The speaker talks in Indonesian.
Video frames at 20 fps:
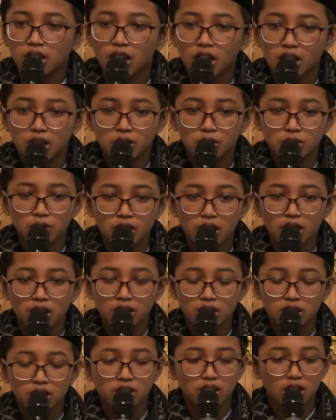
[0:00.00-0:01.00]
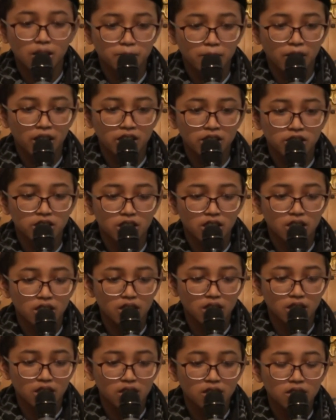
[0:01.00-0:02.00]
Kalau kurang ditambahin
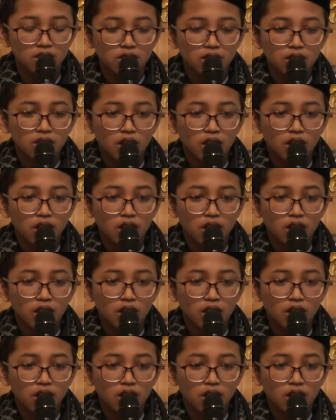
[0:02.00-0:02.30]
sendiri,